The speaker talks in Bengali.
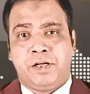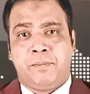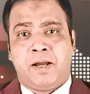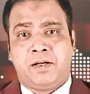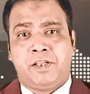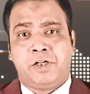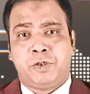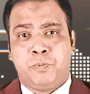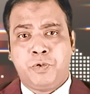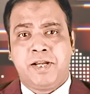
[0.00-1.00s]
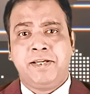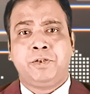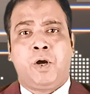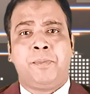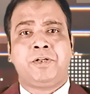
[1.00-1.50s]
তিনি বাংলাদেশ
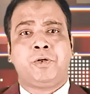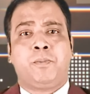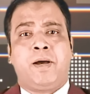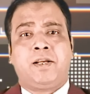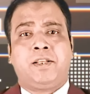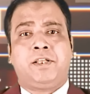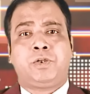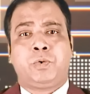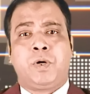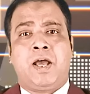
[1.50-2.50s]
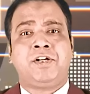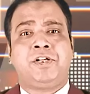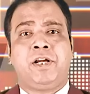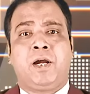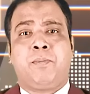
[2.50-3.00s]
মুজাহিদ কমিটি ও বাংলাদেশ কুরআন
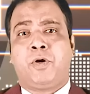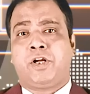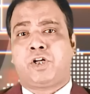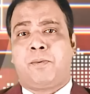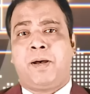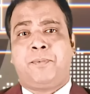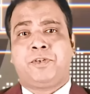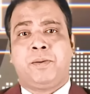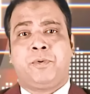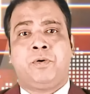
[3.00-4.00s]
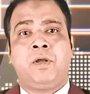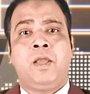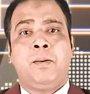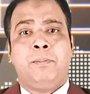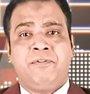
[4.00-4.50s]
শিক্ষা বোর্ডের সভাপতি এবং
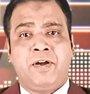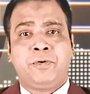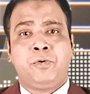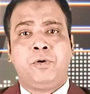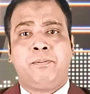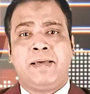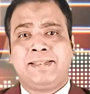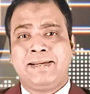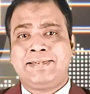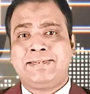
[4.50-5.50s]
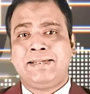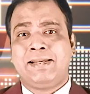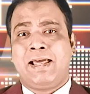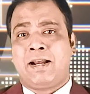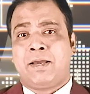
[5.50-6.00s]
বেফাকুল
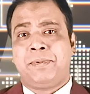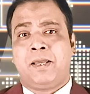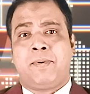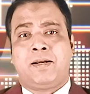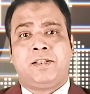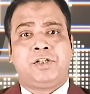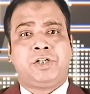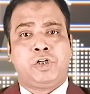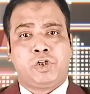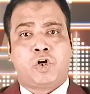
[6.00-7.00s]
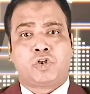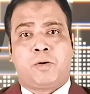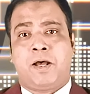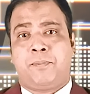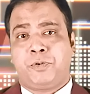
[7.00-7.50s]
মাদারিসিল আরাবিয়া বাংলাদেশের
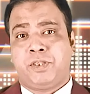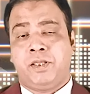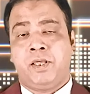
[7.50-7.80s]
সহসভাপতি